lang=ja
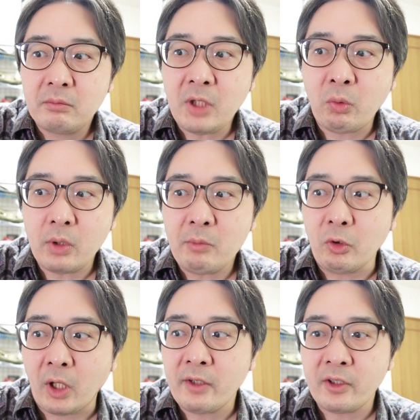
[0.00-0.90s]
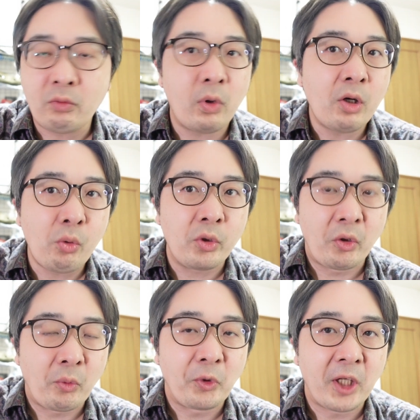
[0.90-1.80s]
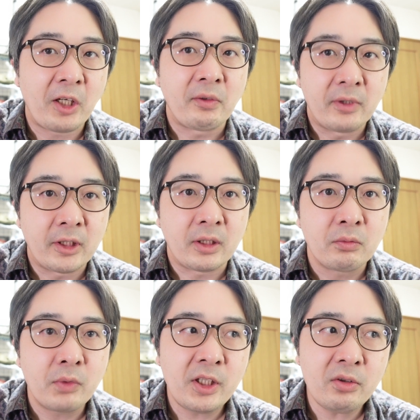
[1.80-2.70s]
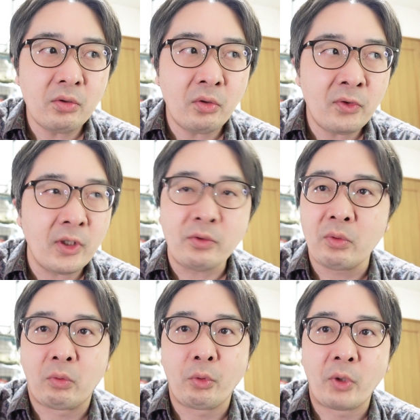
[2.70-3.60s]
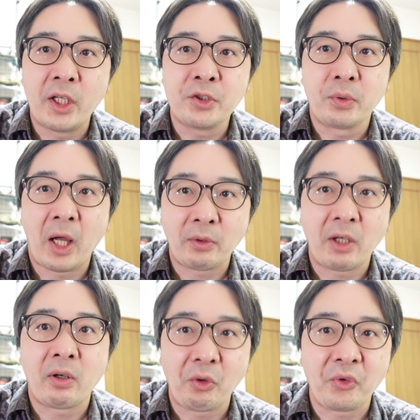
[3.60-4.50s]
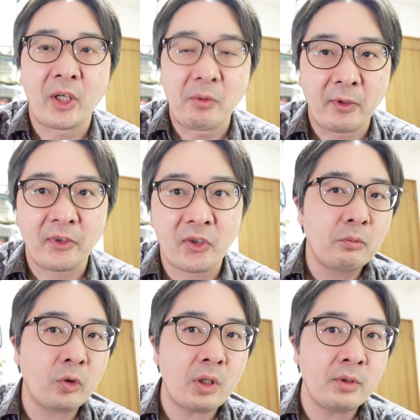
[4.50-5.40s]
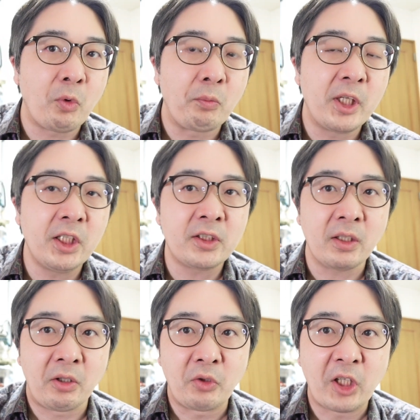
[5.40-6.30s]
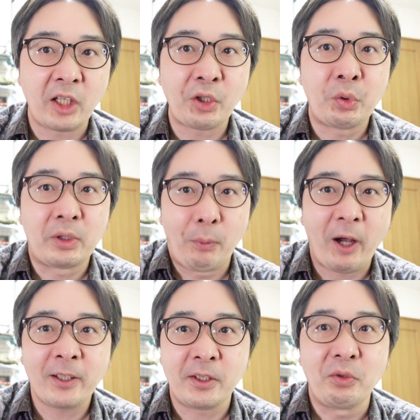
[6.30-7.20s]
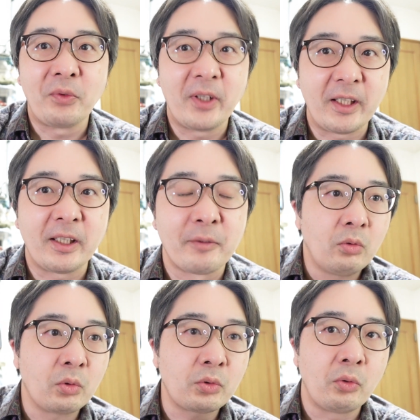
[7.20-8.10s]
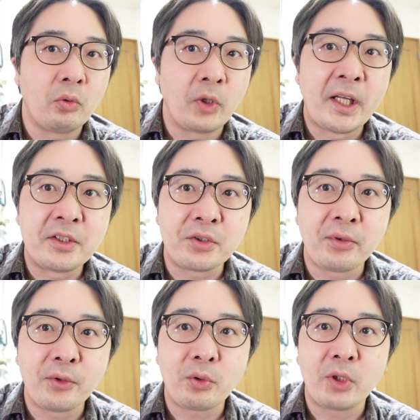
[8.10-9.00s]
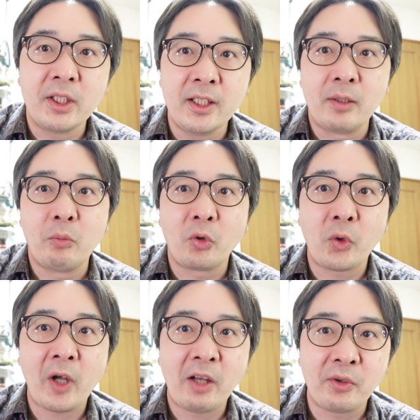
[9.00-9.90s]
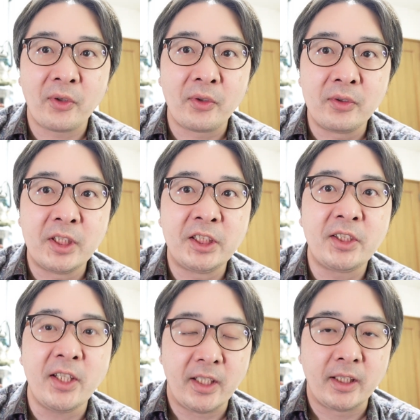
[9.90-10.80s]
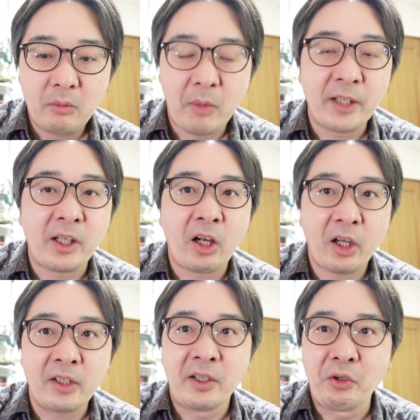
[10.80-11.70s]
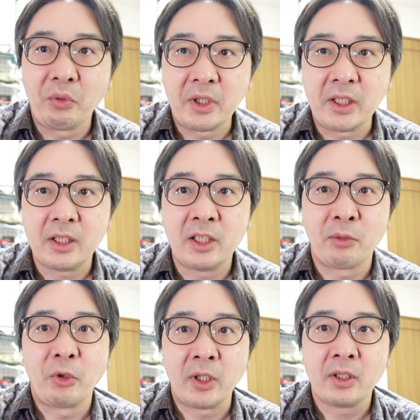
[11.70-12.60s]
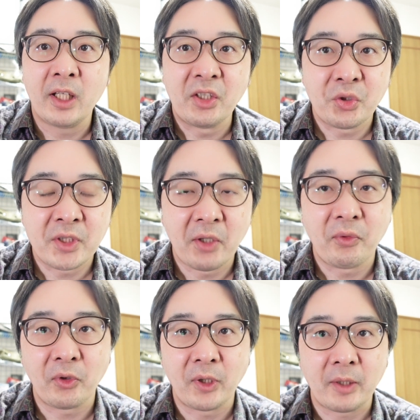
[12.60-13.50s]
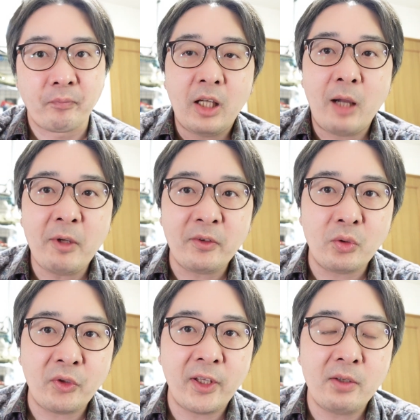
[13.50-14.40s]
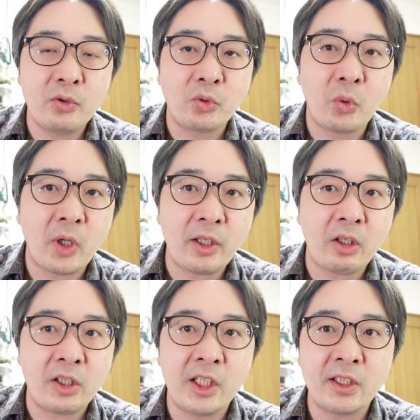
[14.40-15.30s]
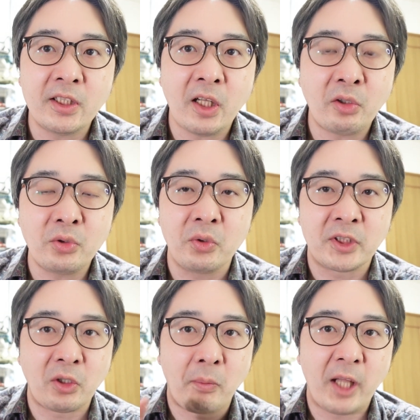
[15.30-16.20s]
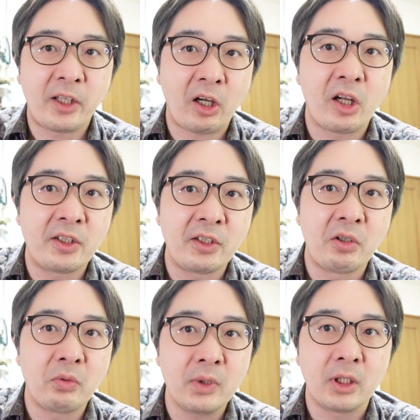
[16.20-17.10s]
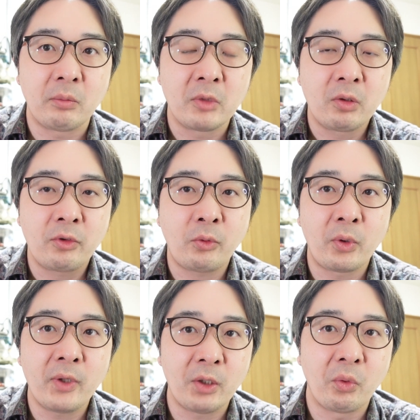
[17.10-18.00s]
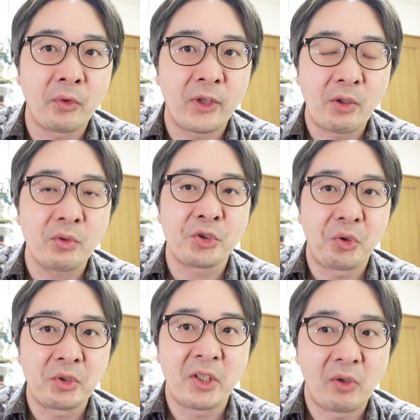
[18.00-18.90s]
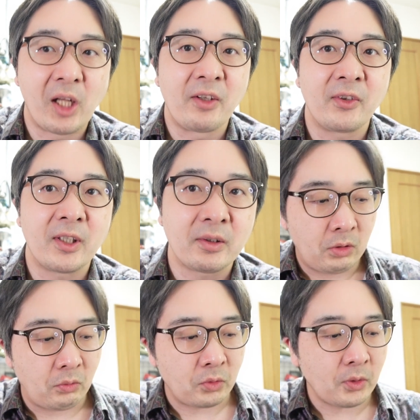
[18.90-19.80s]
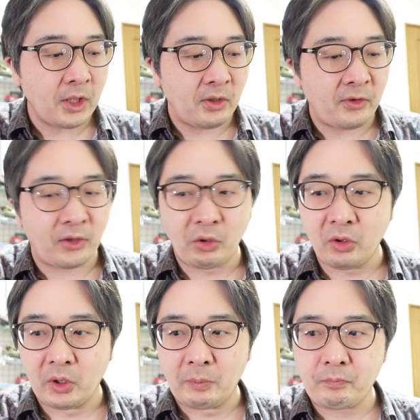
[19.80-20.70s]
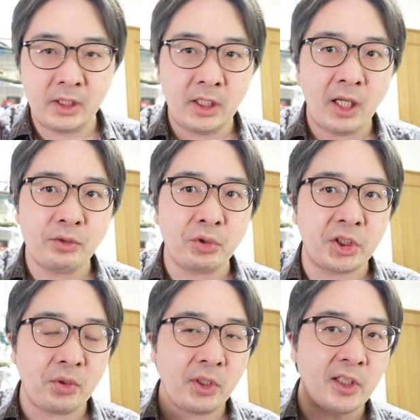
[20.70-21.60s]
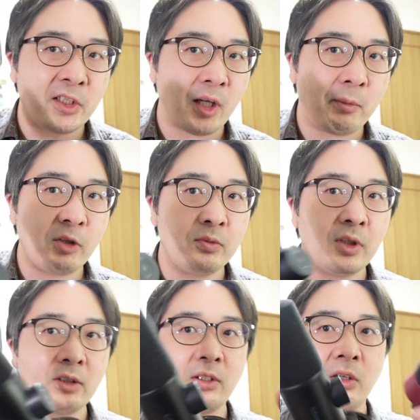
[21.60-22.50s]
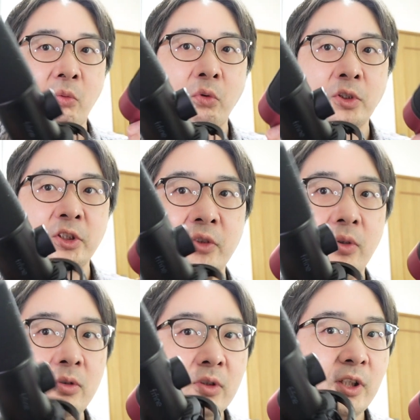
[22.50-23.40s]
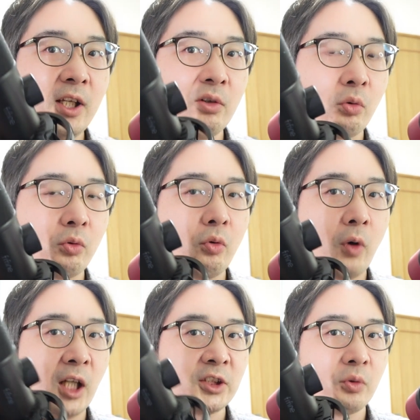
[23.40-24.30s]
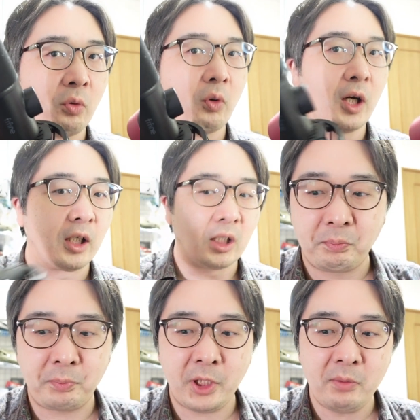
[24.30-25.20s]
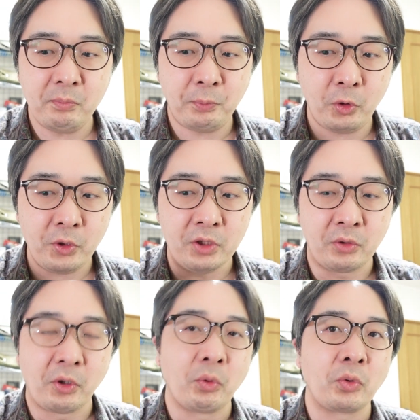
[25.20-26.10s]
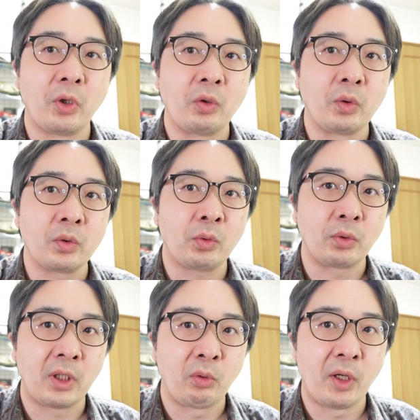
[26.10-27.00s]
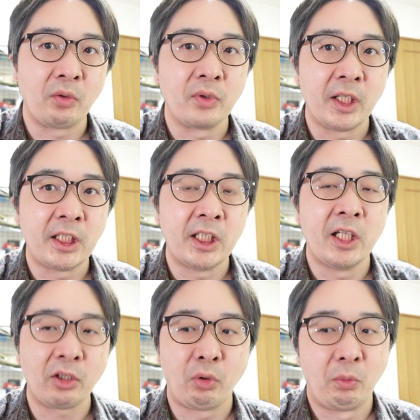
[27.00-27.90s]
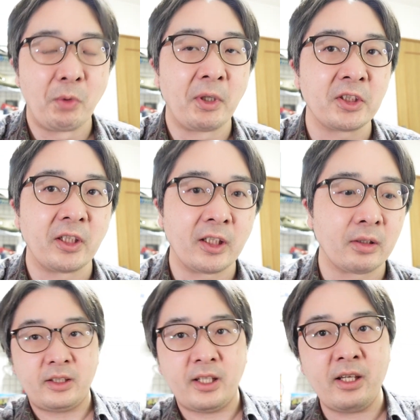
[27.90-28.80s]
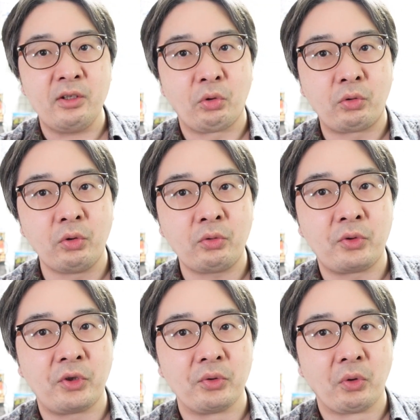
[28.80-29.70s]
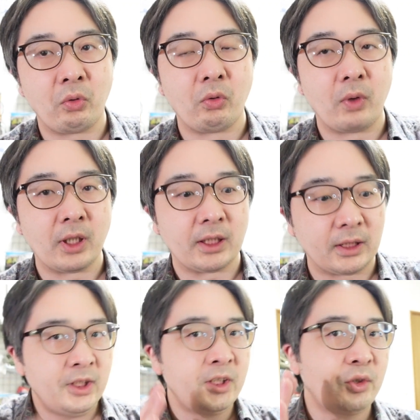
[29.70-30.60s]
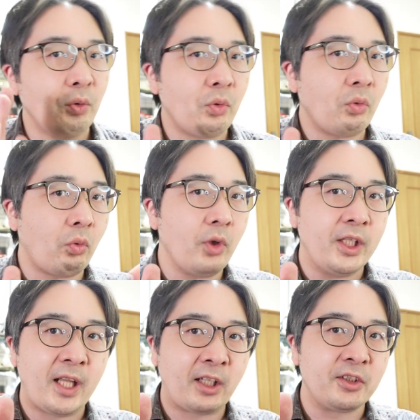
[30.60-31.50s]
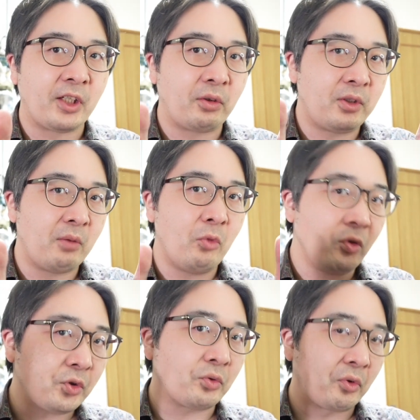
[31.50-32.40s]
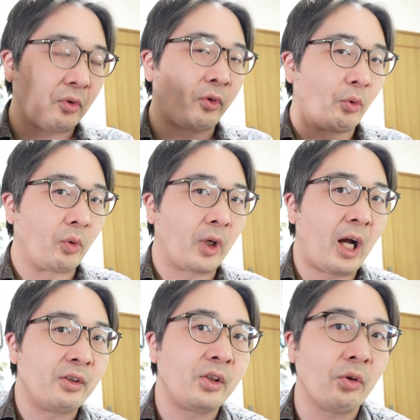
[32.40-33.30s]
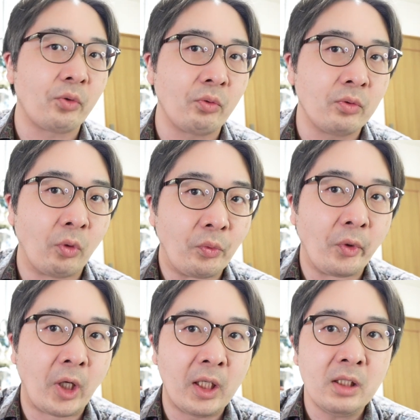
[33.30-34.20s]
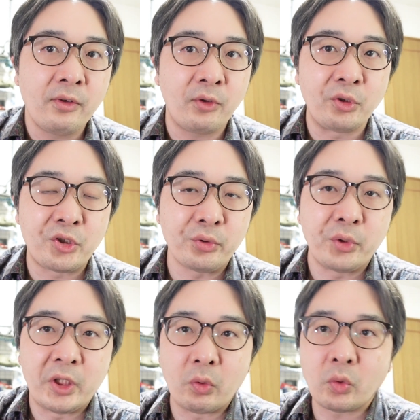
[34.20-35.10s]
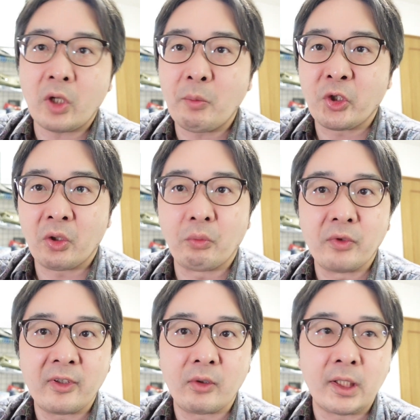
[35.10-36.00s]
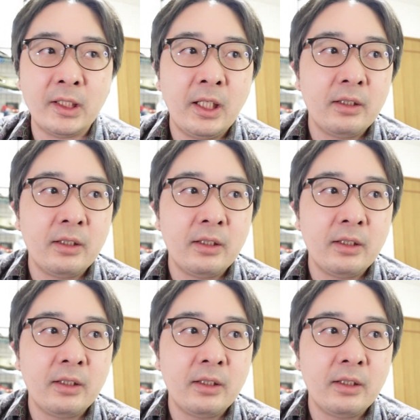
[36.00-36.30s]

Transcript: まあ、これはもう完全にコアオーディオの問題なんで、Windows だとこの現象なくなる可能性あります。僕はもう右チャンネルに偏るって分かってるんで、音を編集するときにモノラルにして真ん中から出るように、いつもね、編集してるんですよね。Amazon のセールの動画なんか聞いていただくと、ちゃんと真ん中から出てるのはこれは音声の処理をしてるからですね。音なんですけど、意外と一人で喋るんだったらこっの K658 の方がピンポイントで音が取ってくれるんでいいなとは思いましたね。K669 の方は人の声だけじゃなくてもうちょっとその環境の音とかそういう周囲の音とかも拾うんですよね。